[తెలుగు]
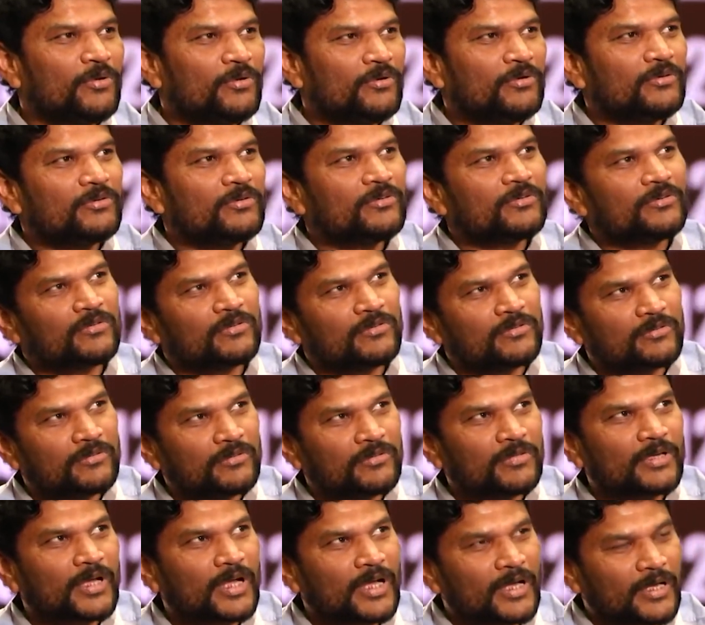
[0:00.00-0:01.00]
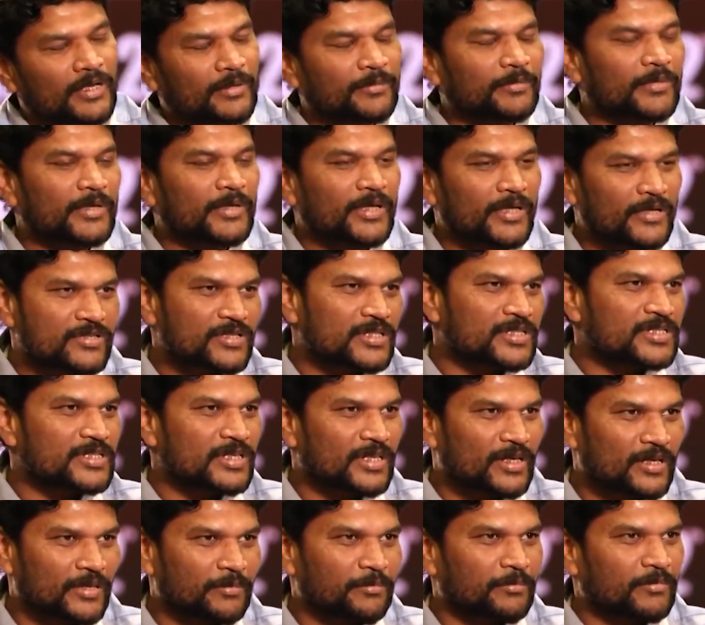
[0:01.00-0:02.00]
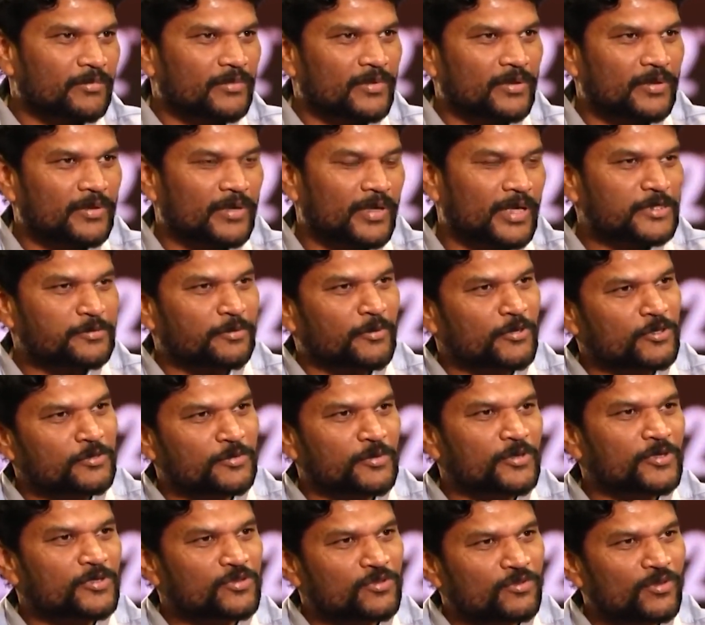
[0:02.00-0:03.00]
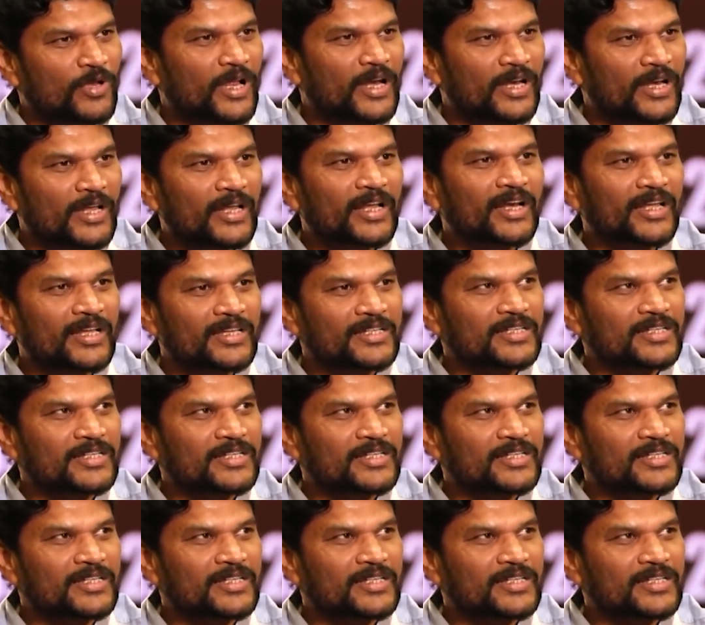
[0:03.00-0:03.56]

కాకపోతే ఈ సినిమా కంటెంట్ చూశాక తో